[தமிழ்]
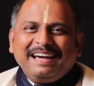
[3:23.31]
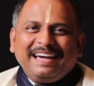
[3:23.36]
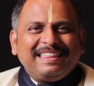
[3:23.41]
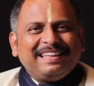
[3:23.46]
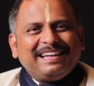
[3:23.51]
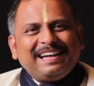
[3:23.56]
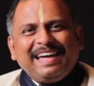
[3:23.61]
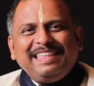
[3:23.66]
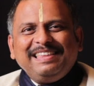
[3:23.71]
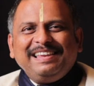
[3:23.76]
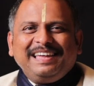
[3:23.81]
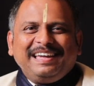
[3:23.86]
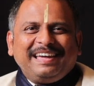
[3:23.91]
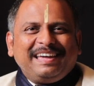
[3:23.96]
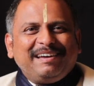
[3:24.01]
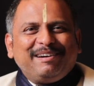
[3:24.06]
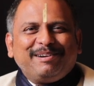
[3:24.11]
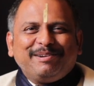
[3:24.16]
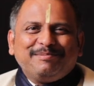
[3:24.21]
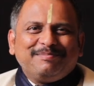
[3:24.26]
அதை காதில்
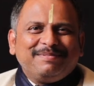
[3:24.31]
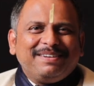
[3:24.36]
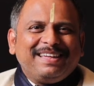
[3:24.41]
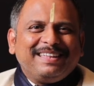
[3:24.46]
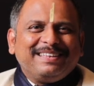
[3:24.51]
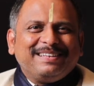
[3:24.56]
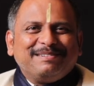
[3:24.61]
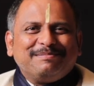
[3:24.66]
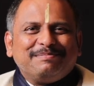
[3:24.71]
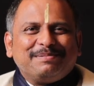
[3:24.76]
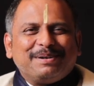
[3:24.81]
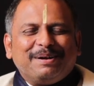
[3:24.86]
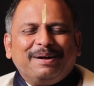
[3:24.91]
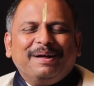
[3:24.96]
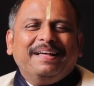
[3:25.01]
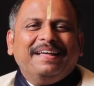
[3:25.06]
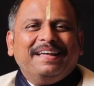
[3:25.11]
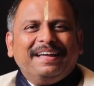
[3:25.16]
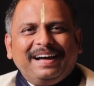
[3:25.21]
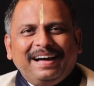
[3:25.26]
கேட்கணும்ல
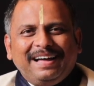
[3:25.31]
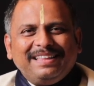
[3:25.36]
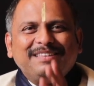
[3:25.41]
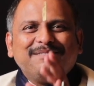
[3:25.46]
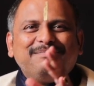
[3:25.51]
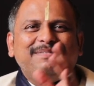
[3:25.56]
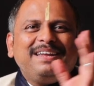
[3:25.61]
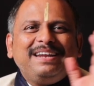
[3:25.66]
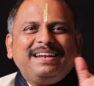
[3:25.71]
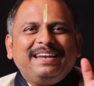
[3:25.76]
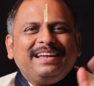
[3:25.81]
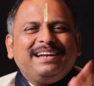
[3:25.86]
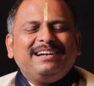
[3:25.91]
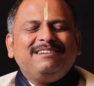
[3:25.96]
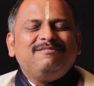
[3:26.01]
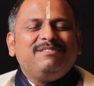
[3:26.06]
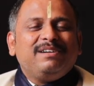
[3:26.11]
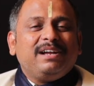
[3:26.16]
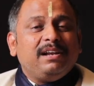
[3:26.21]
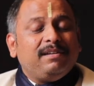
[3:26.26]
அதுக்கப்புறம் அந்த மாதிரி
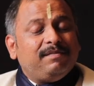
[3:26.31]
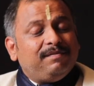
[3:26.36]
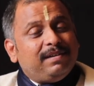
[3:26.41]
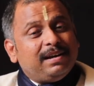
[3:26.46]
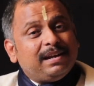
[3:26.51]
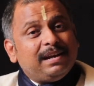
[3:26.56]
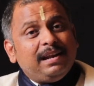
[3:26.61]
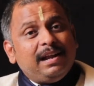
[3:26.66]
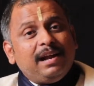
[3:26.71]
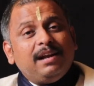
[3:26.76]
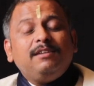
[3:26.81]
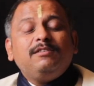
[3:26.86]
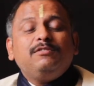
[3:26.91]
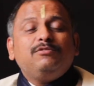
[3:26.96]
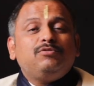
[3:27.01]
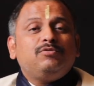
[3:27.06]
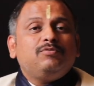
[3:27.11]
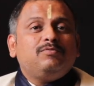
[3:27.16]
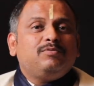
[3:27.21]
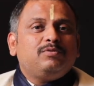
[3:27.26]
நிகழ்வுகள் வரலாற்று
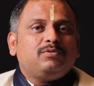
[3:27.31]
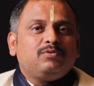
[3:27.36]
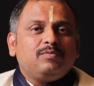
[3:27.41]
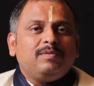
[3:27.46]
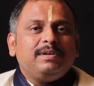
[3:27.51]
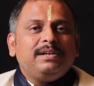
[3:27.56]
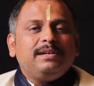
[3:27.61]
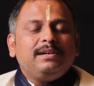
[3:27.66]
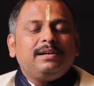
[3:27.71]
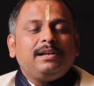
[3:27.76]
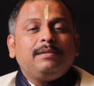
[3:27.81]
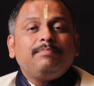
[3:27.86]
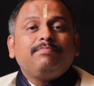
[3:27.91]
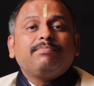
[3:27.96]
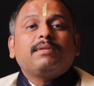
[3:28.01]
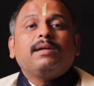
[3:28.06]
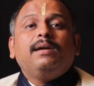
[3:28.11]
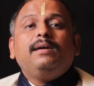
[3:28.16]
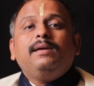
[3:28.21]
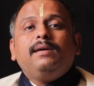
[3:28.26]
சு சுவடுகள்
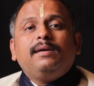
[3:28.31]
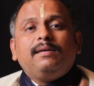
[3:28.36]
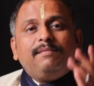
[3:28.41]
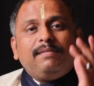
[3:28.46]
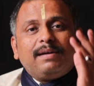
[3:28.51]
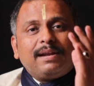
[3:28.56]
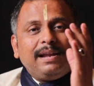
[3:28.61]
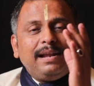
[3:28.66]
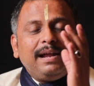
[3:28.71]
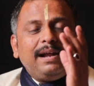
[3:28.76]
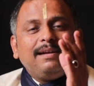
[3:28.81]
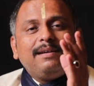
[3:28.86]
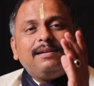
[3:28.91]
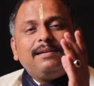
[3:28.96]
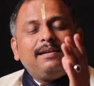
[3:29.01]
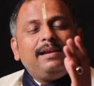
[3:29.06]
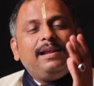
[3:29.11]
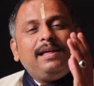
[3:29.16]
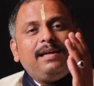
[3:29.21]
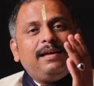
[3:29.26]

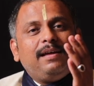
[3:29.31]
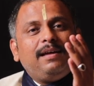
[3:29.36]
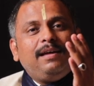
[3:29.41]
வரலாற்றில்